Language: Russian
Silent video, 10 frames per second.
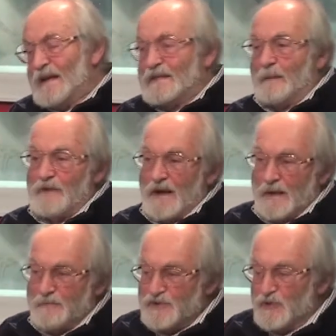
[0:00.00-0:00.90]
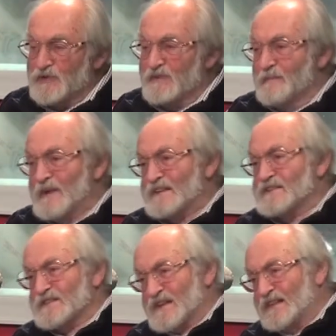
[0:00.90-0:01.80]
там, копченого
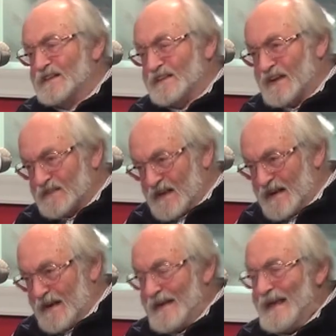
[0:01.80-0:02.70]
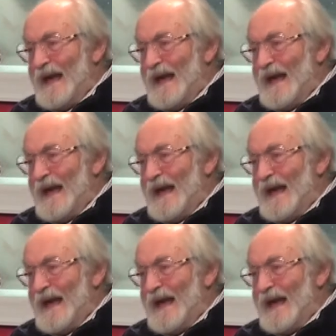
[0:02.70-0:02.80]
мяса, сала и так далее.